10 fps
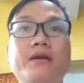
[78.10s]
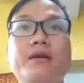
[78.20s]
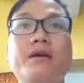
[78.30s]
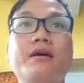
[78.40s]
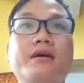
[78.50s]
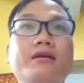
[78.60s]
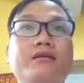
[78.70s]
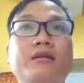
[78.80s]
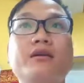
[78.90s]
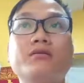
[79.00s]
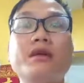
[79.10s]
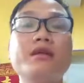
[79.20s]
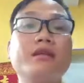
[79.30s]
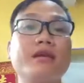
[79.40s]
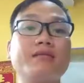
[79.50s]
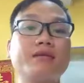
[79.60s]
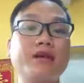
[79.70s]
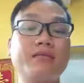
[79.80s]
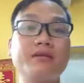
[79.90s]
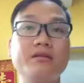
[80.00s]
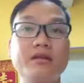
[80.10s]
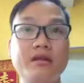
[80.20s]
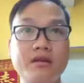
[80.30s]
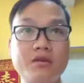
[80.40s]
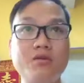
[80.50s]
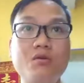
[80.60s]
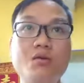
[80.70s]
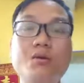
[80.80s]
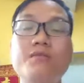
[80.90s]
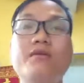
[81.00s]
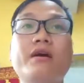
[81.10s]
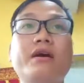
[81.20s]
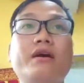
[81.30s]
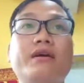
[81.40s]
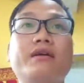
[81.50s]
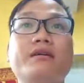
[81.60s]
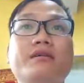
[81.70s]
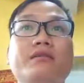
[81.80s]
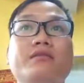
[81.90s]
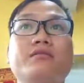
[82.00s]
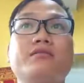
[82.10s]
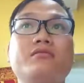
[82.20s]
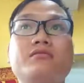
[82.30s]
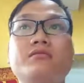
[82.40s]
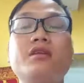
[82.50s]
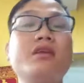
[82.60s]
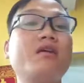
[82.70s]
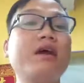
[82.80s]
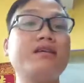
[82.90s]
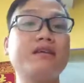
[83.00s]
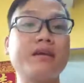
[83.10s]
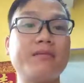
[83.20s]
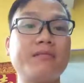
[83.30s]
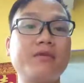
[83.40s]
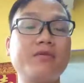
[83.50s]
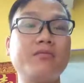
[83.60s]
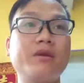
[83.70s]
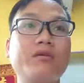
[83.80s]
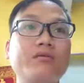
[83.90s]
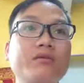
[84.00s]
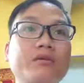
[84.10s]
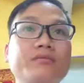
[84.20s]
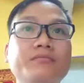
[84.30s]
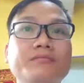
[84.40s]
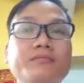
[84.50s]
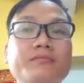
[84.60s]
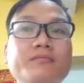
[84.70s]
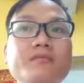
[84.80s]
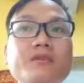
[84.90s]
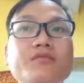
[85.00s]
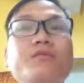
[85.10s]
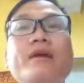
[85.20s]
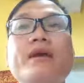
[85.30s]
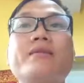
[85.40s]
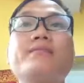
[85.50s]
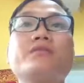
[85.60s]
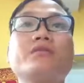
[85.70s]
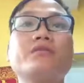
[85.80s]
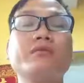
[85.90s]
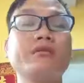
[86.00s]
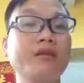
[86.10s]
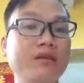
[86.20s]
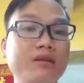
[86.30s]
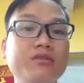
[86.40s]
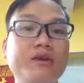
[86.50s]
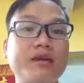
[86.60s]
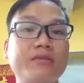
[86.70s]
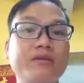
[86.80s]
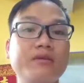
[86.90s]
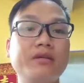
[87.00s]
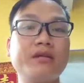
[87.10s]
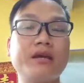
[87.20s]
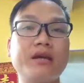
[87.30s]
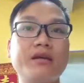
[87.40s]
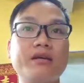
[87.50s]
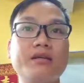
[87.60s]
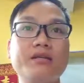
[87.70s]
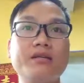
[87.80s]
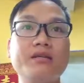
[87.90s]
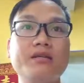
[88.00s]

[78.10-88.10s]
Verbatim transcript: thì uh, lời đầu tiên thì em xin cảm ơn thầy Hiếu và rất nhiều anh chị em đã cùng nhau giúp em rồi cùng nhau định hướng cho em những cái cái uh,